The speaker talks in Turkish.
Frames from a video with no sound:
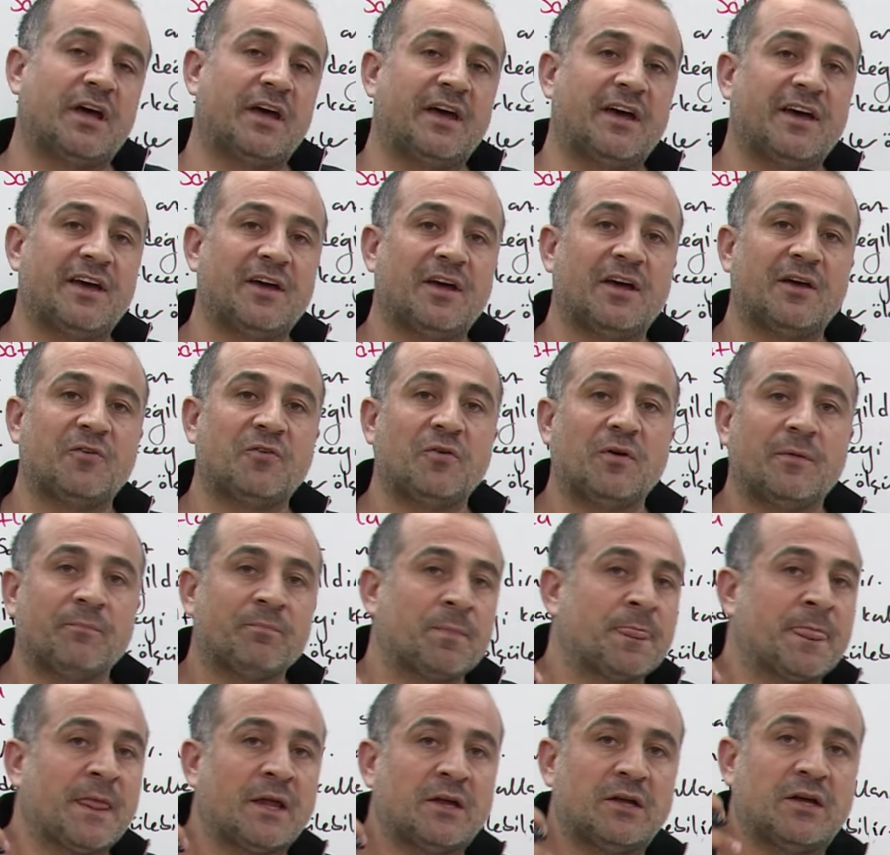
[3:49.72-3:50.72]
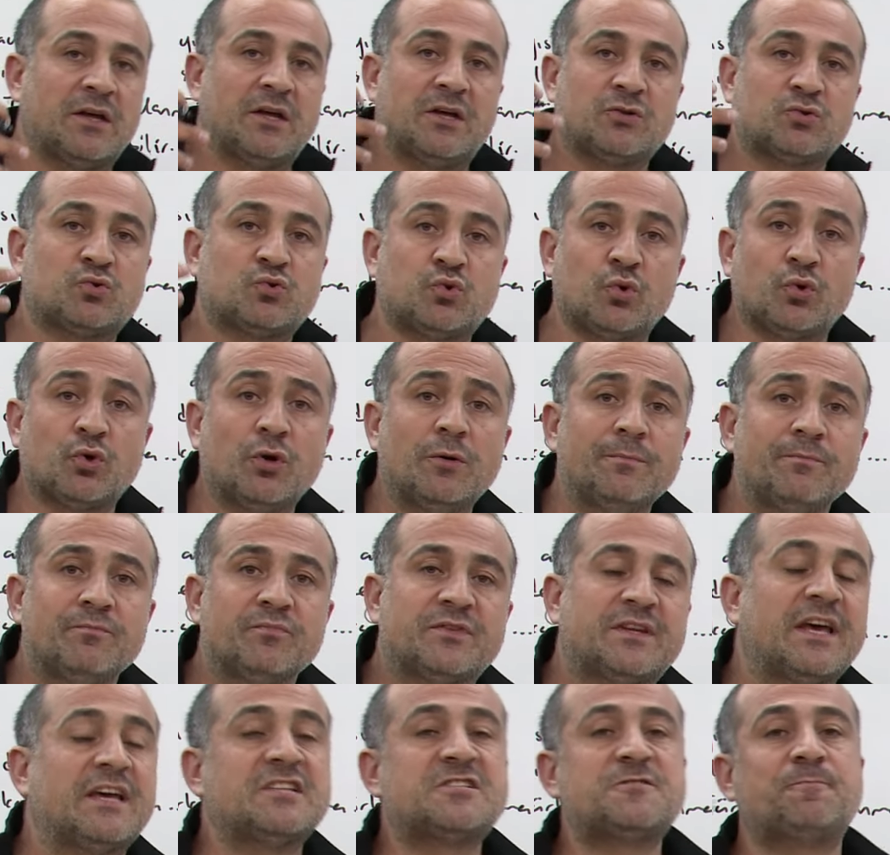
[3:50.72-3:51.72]
e, e, durum
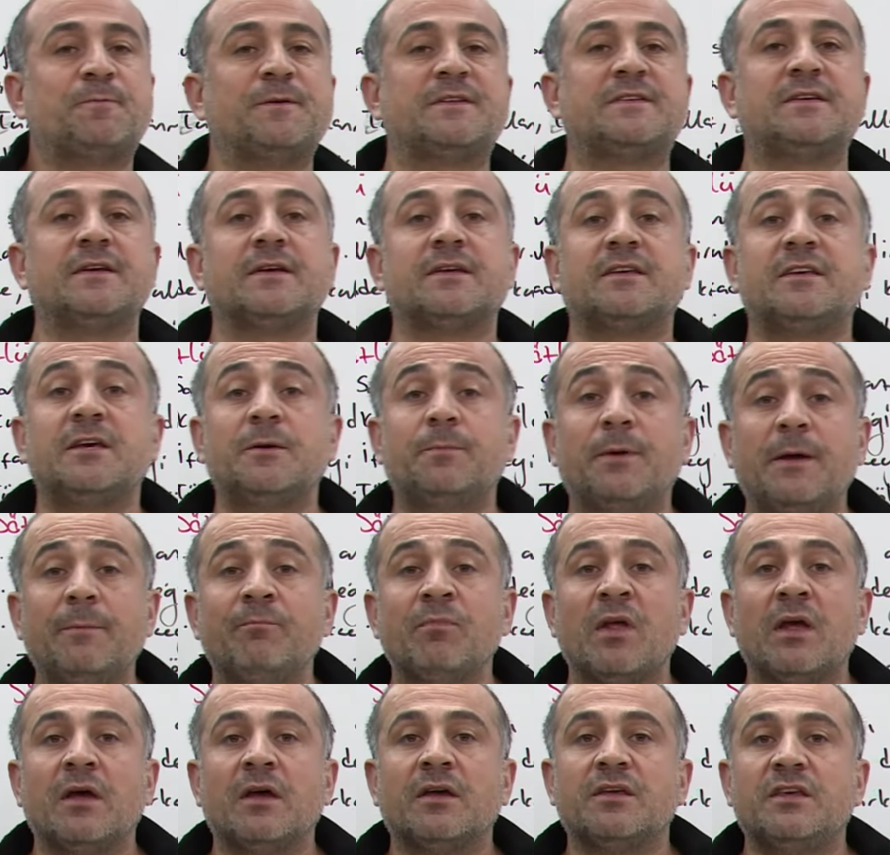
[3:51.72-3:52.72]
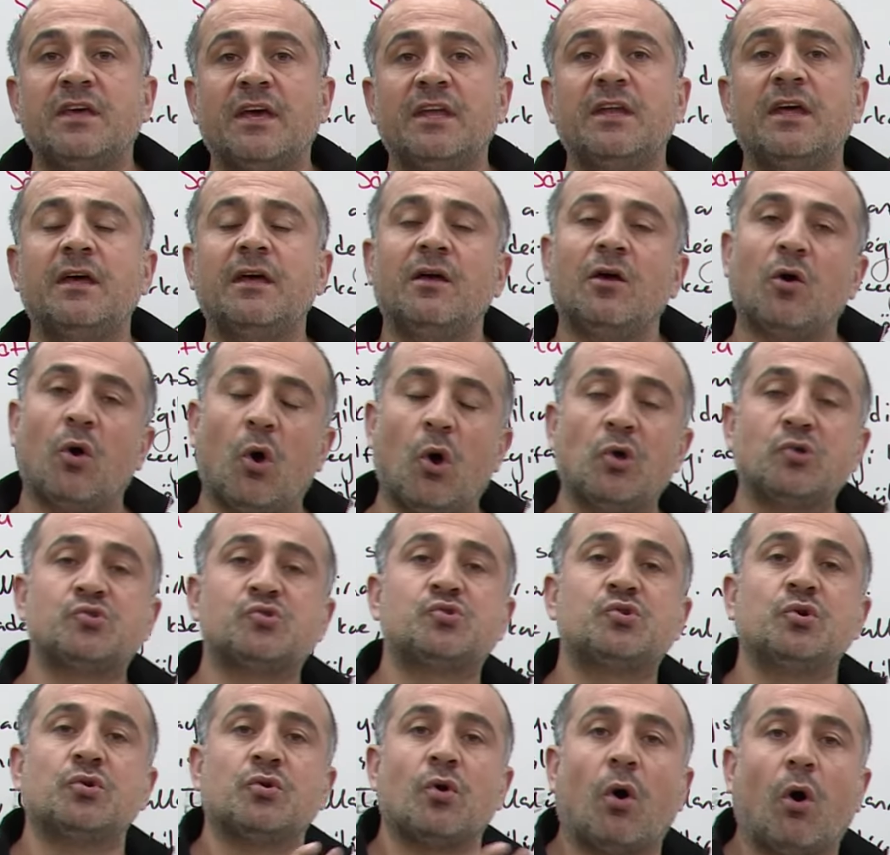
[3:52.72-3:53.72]
tespiti gibi yeni
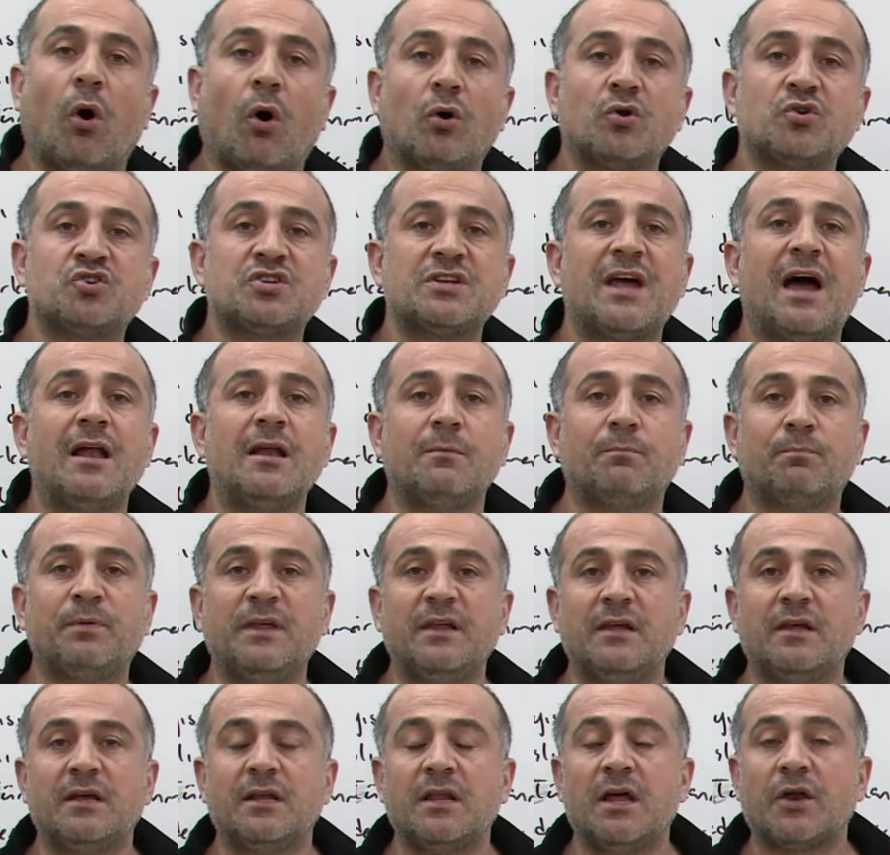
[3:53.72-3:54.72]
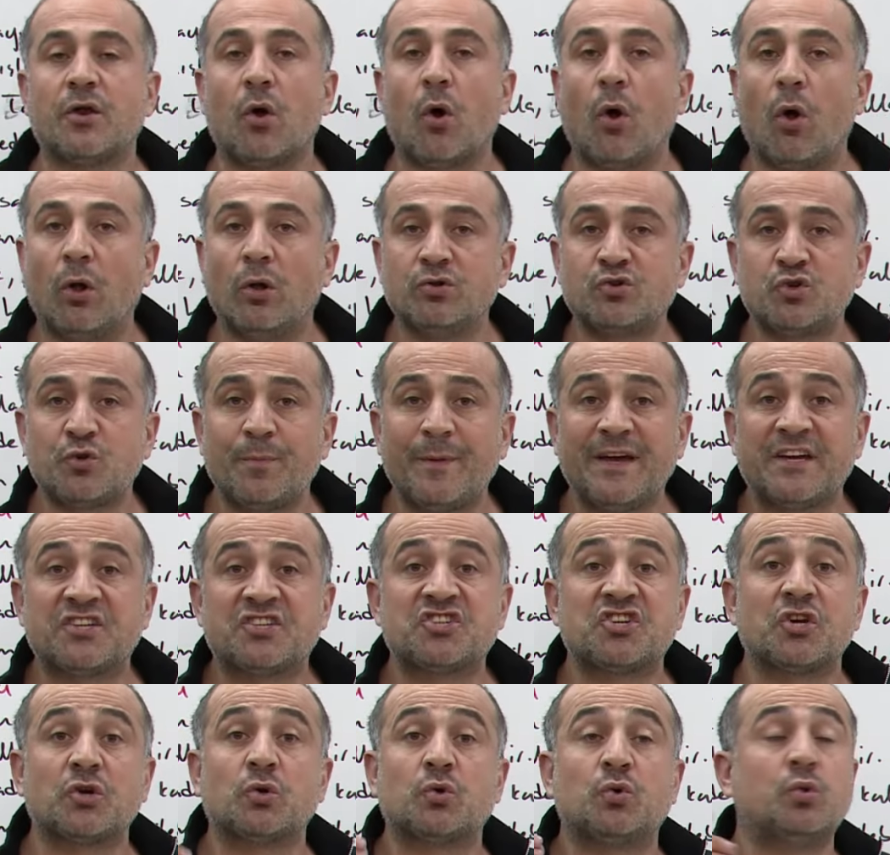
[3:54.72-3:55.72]
özgün orijinal bilgileri ölçmek
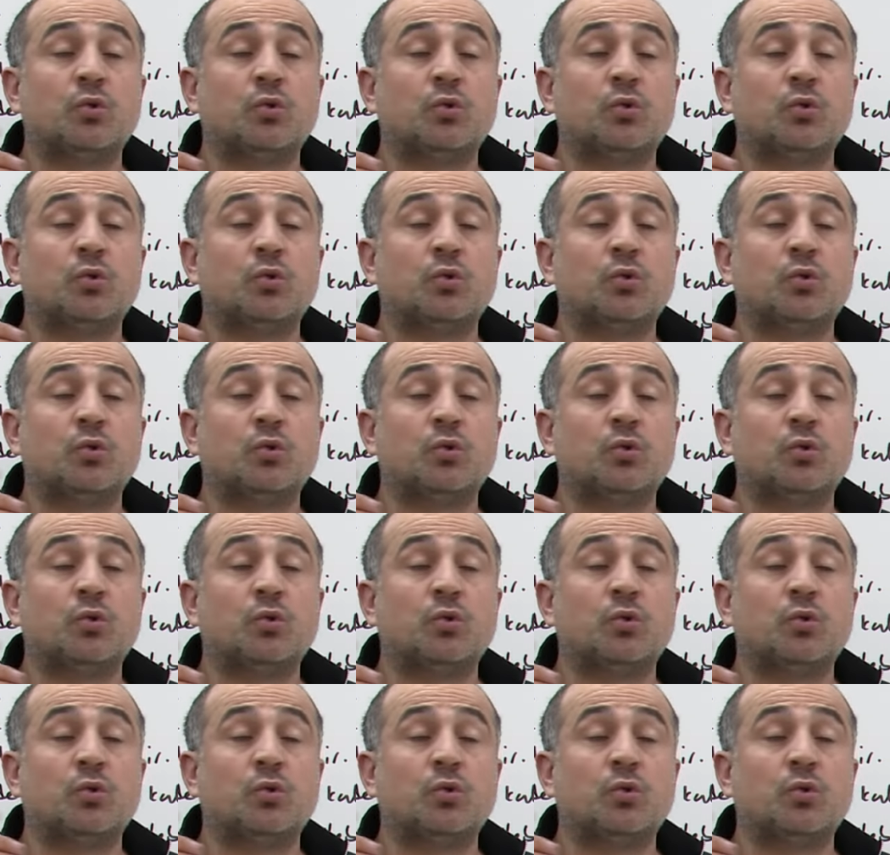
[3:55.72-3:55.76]
için